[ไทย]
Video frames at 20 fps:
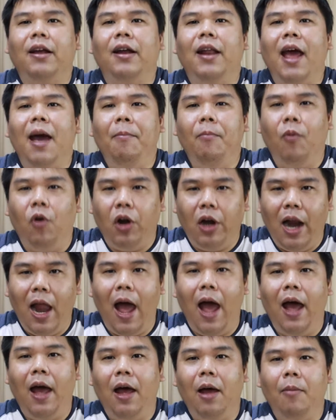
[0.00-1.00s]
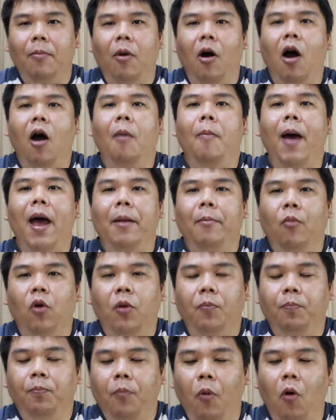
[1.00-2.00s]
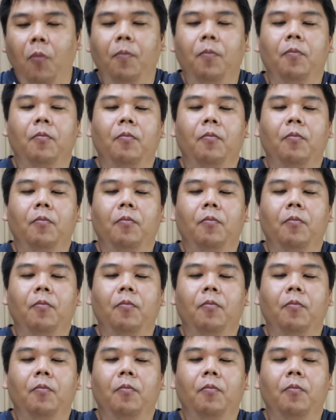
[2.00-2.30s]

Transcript: ก็แทบหมดแล้ว พอแบตหมดปุ๊บ